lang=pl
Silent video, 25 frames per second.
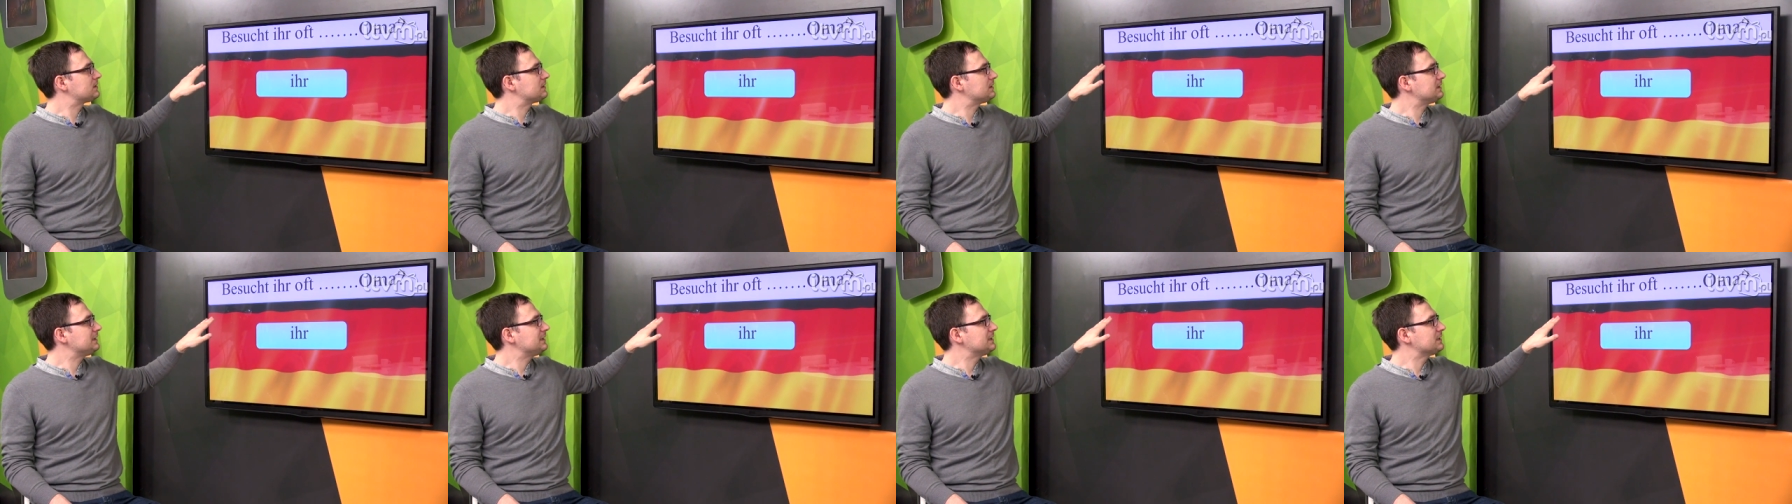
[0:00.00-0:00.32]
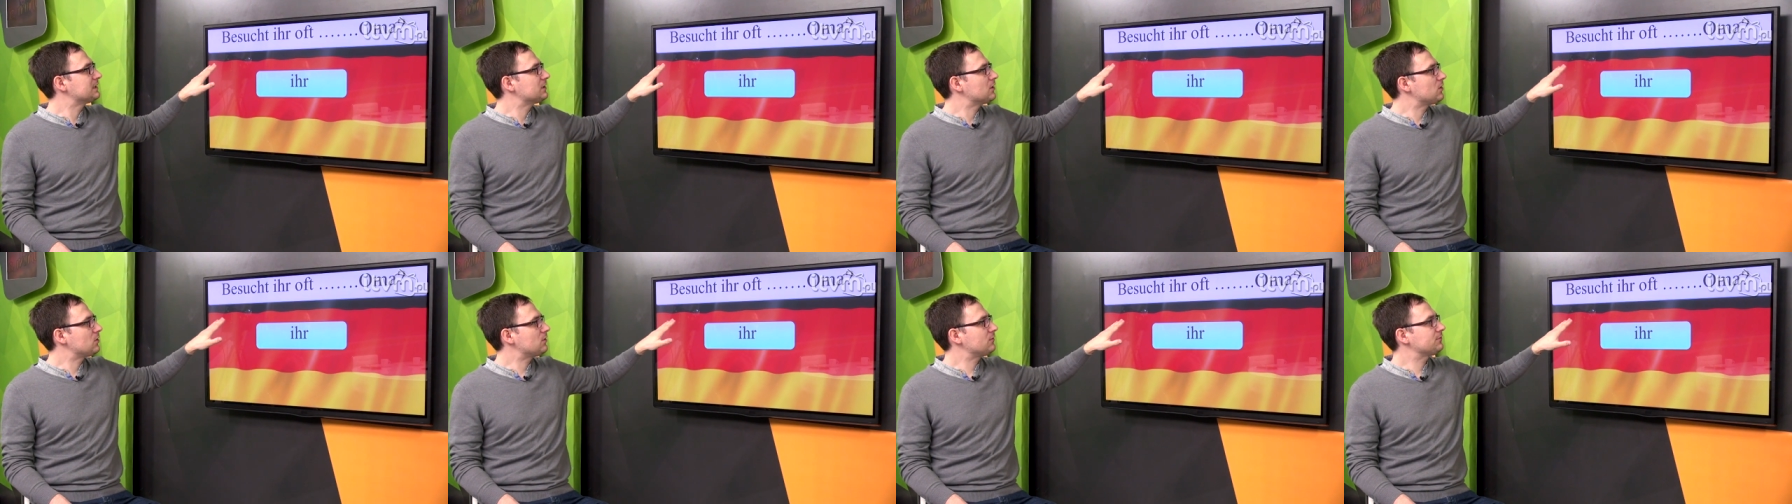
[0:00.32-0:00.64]
ihr
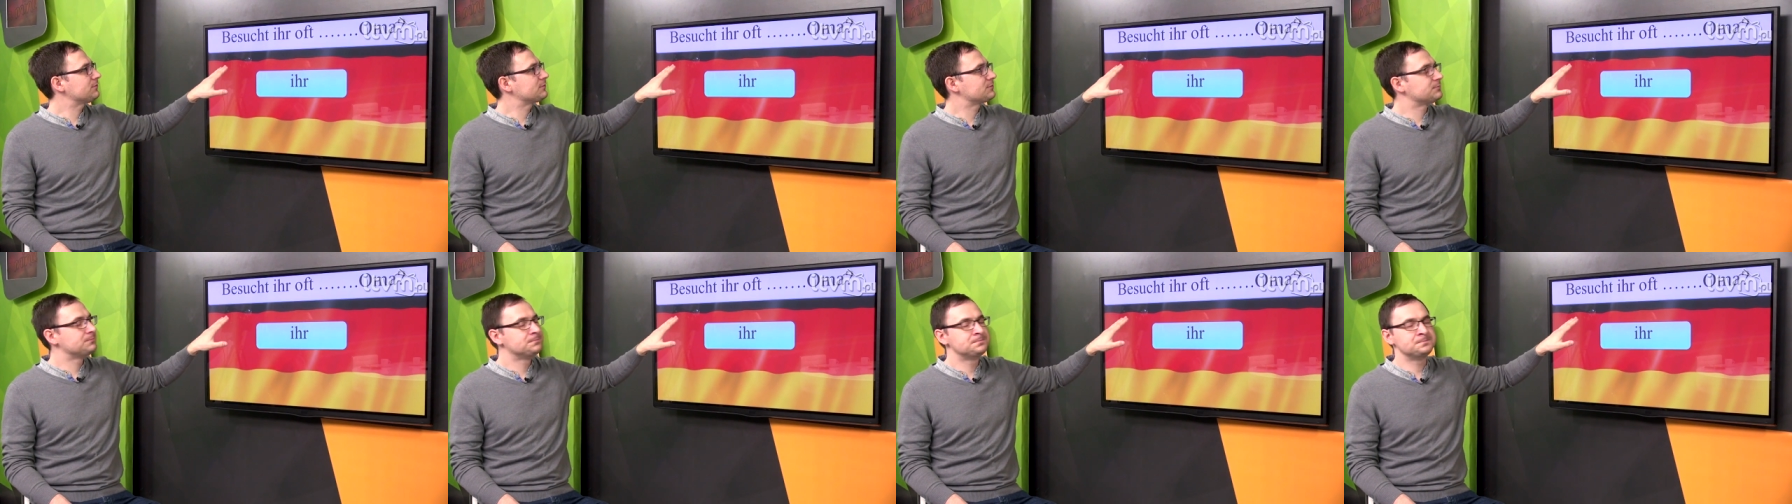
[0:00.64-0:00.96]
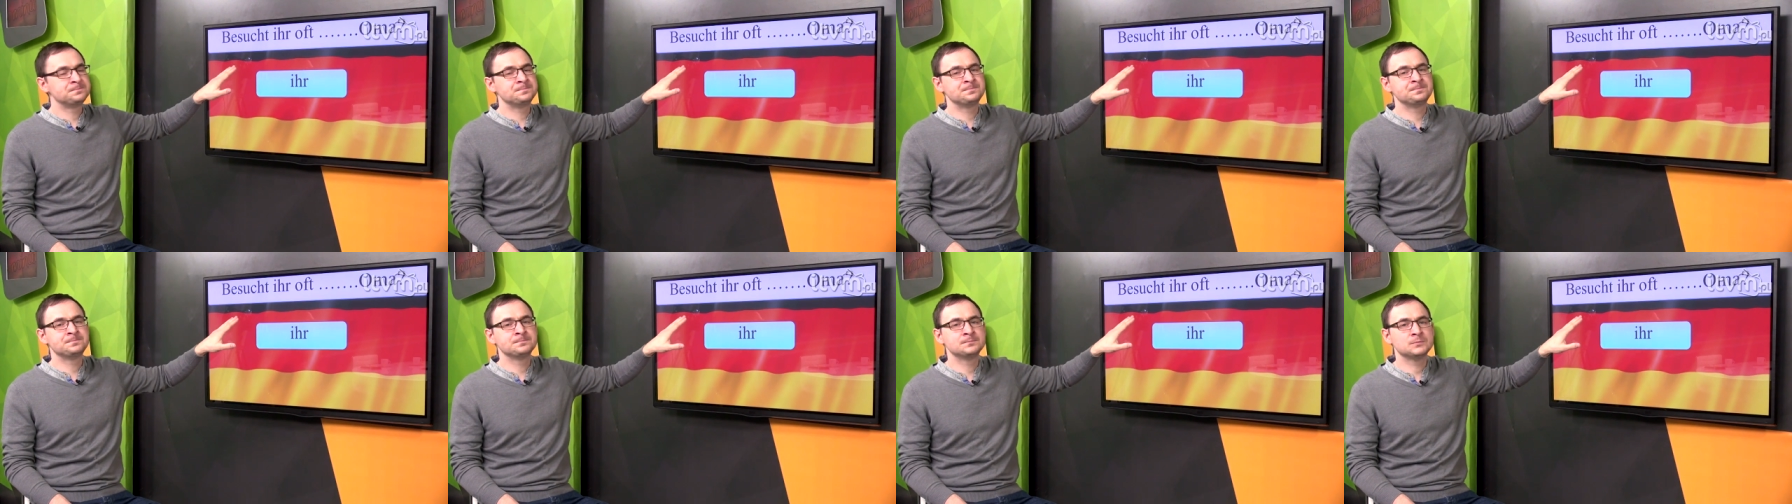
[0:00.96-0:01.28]
oft
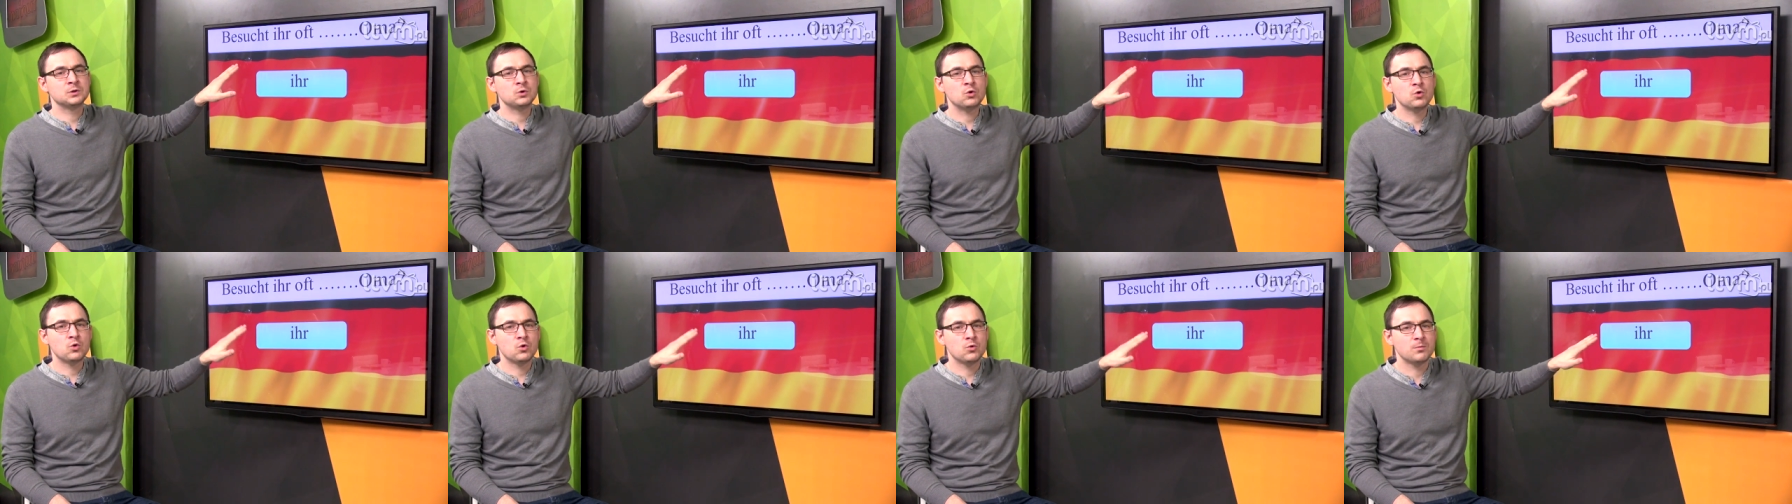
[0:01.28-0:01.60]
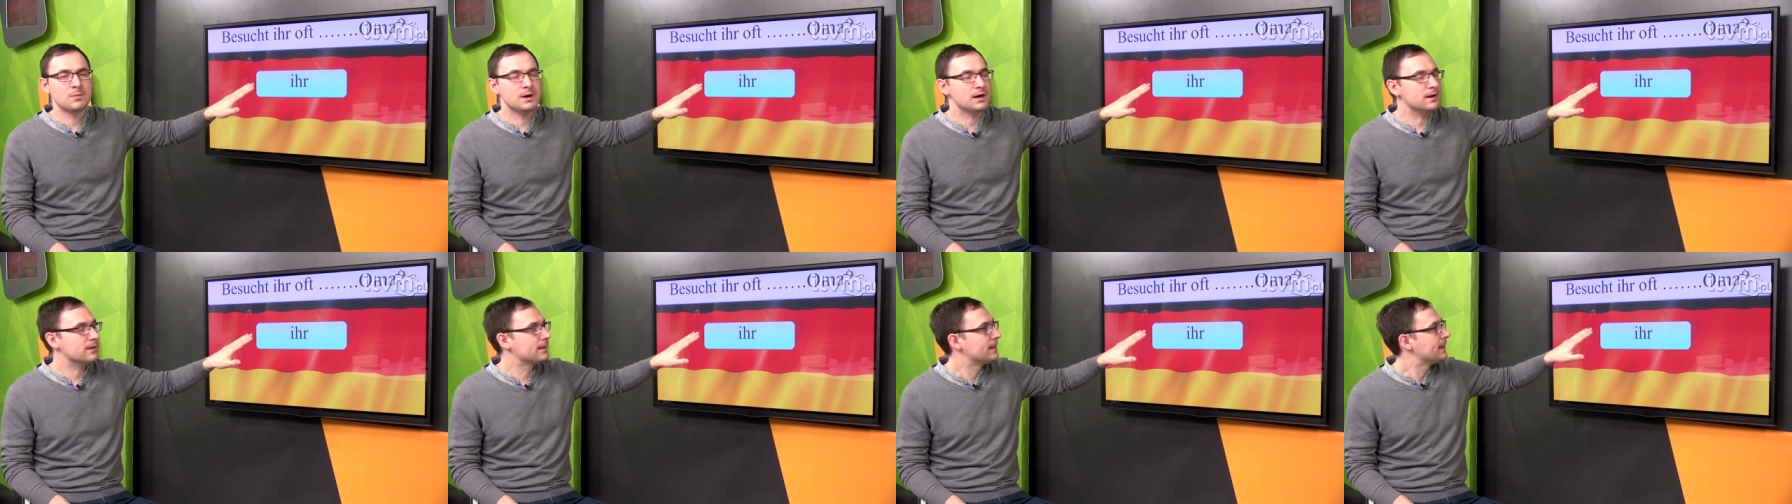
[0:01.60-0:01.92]
hm, hm,
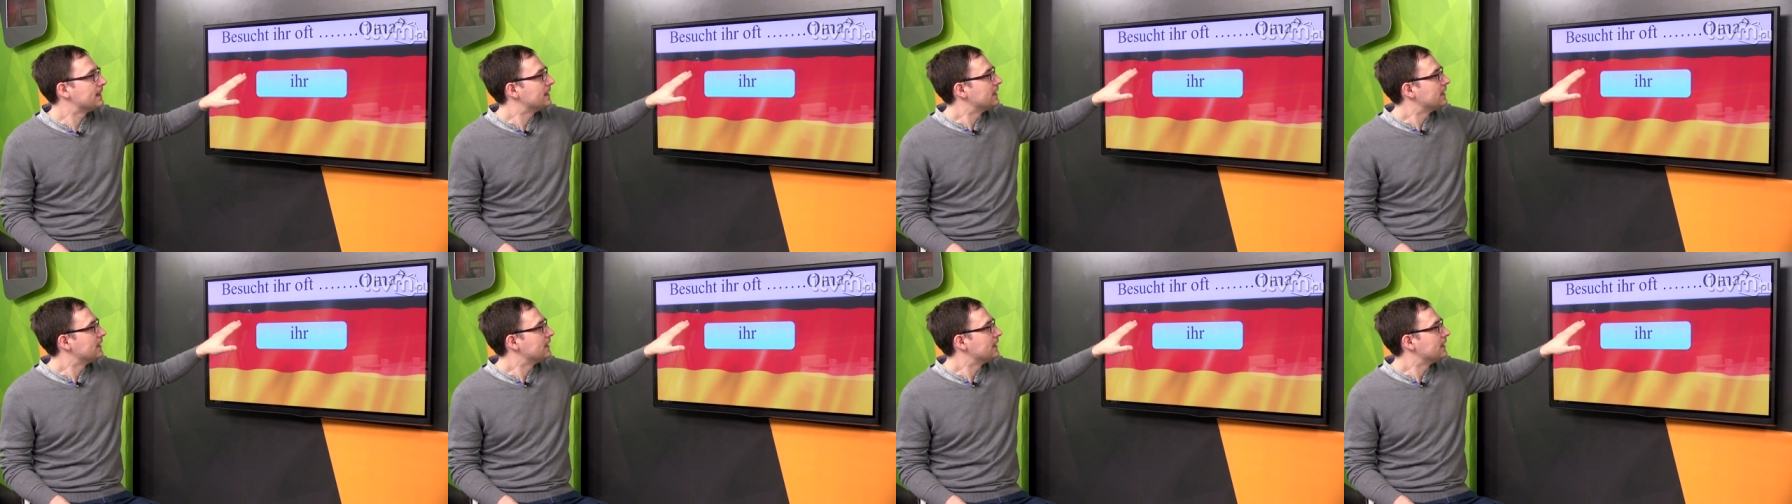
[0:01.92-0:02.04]
Oma,